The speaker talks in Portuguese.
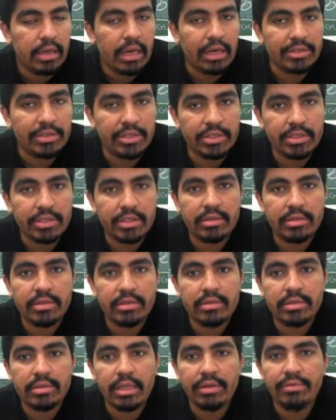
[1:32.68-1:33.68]
A gente
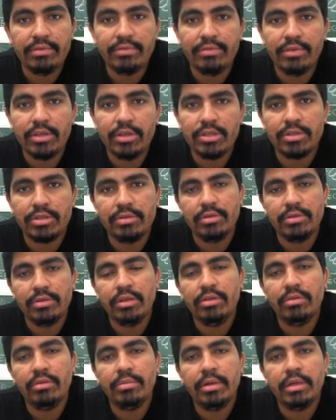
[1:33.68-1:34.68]
tem visto
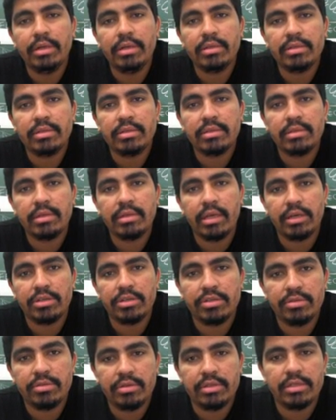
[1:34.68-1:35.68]
inúmeras
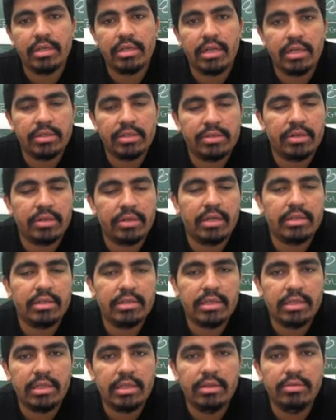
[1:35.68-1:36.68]
questões
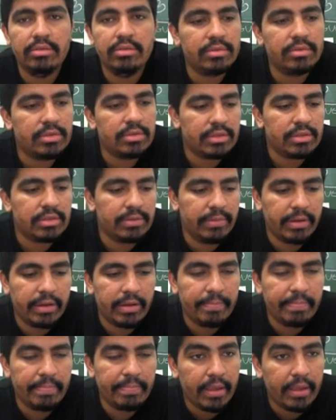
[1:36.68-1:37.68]
relacionadas a denúncias,
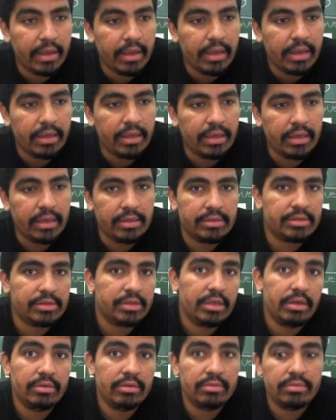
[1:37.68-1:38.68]
né? e é isso
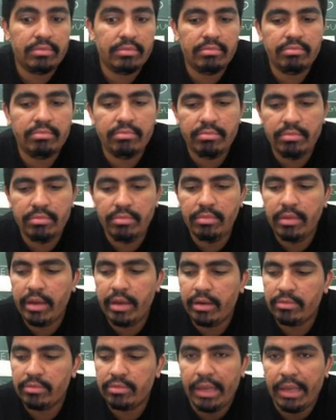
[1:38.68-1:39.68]
que eu,
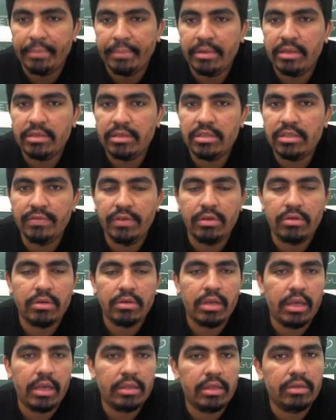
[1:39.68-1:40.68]
né, o tema desse vídeo
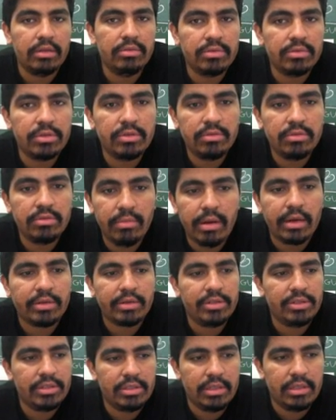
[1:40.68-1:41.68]
aqui é denúncias do
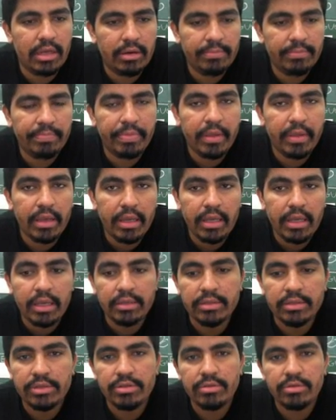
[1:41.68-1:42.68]
marketing digital.
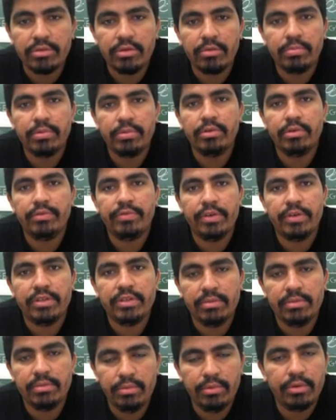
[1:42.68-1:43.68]
Existe um grupo no
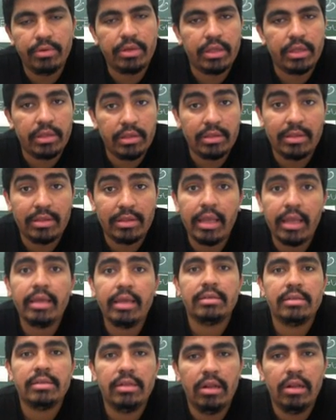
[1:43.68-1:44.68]
Facebook que
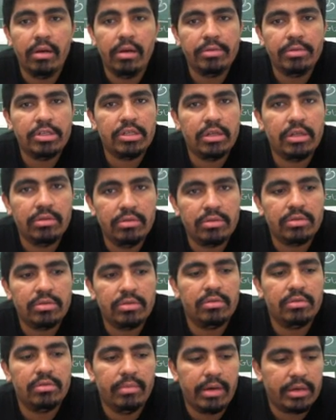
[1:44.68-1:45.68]
tem esse nome de
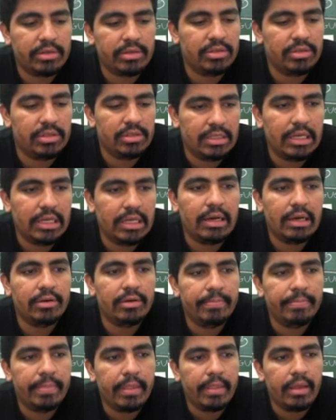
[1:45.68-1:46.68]
denúncias do marketing
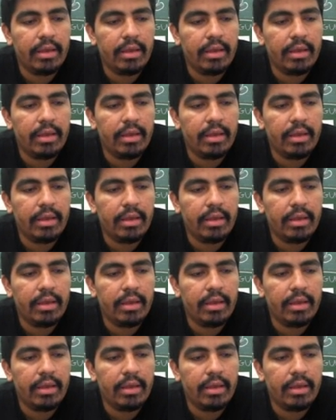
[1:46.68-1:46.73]
digital,